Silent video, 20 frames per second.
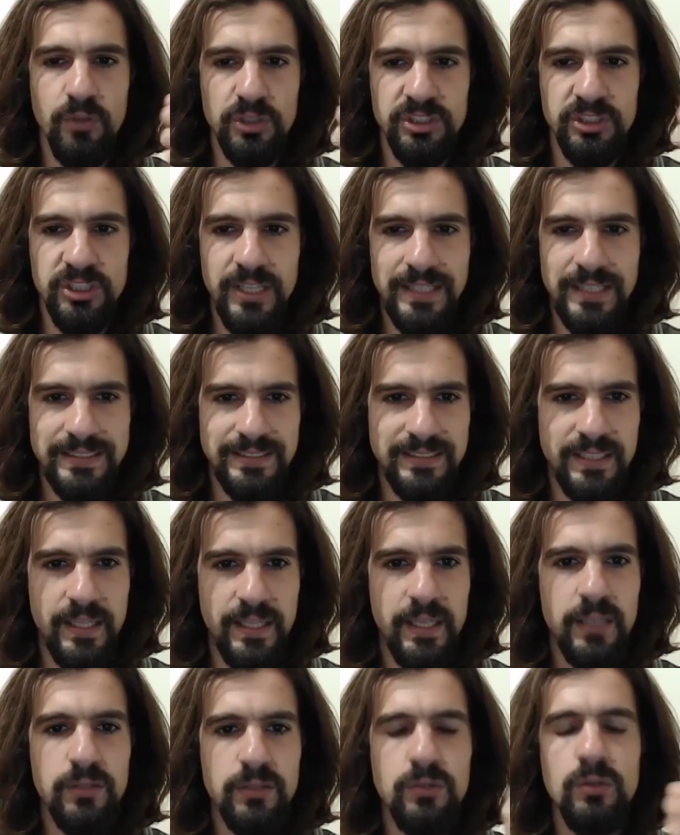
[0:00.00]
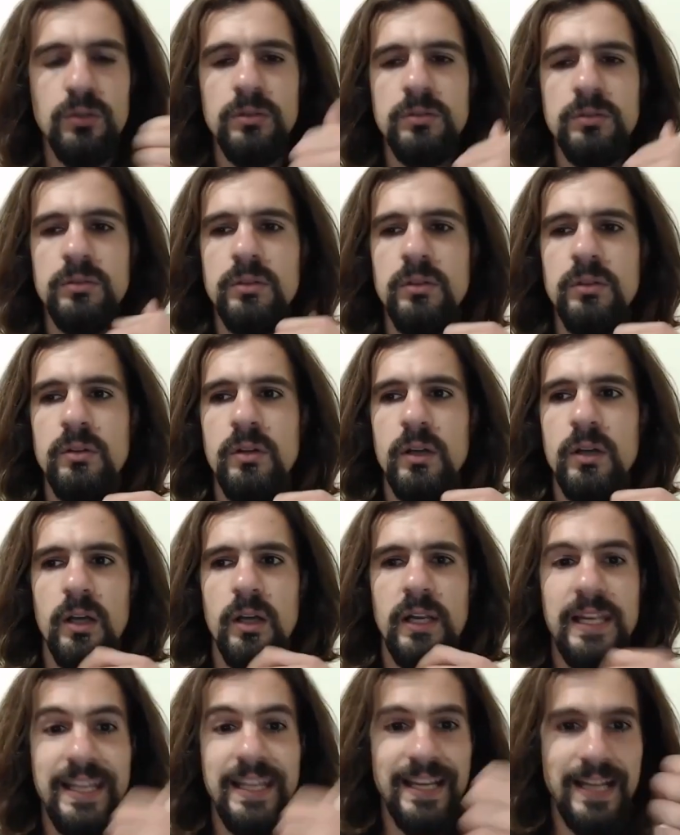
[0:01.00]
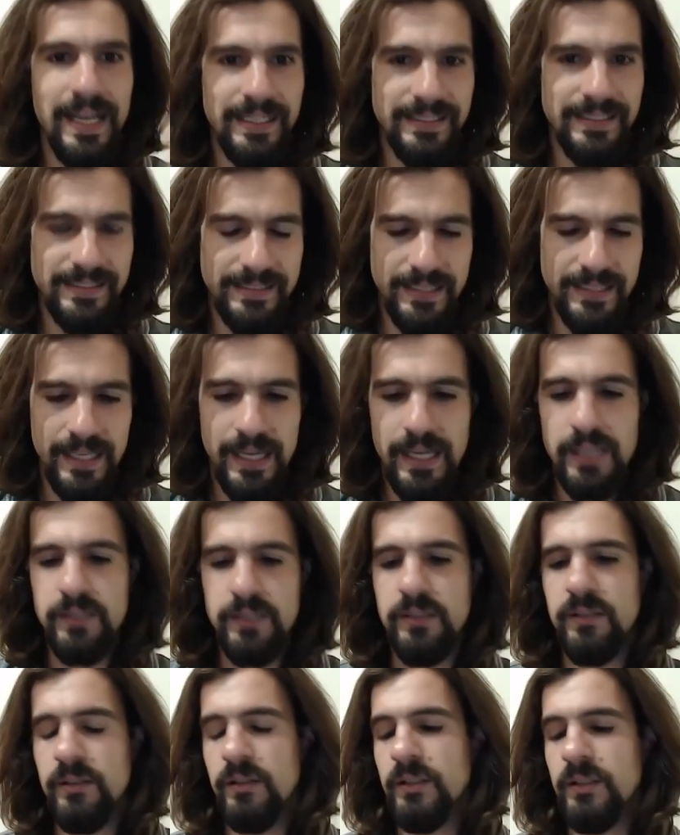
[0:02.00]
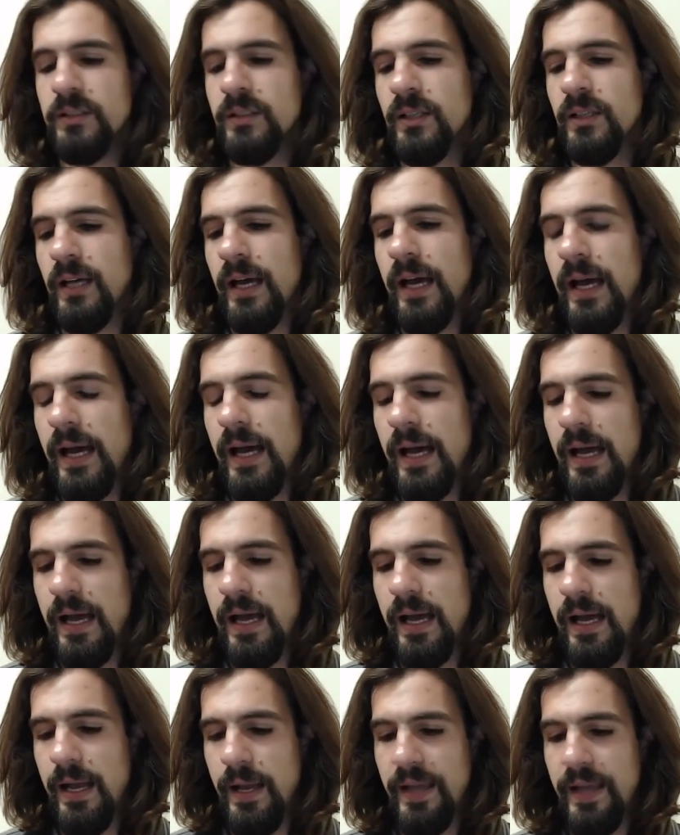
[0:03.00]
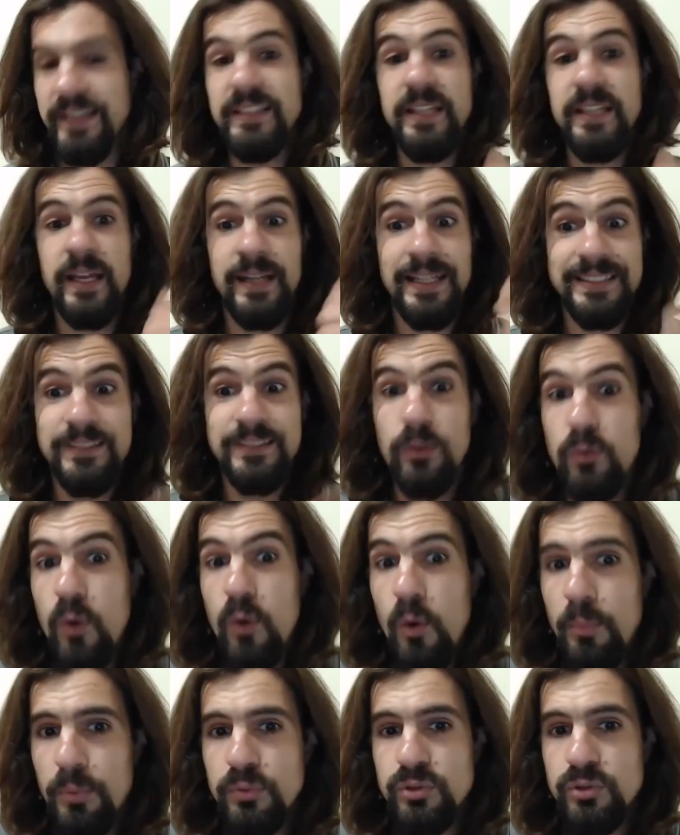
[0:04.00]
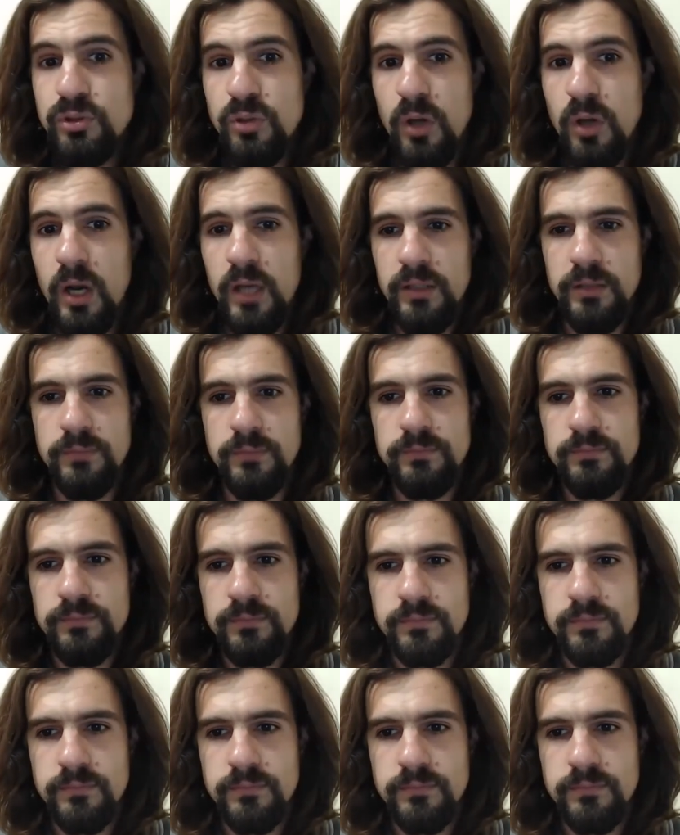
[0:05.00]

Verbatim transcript: fosse aceito, ah, legalizada a internação compulsória.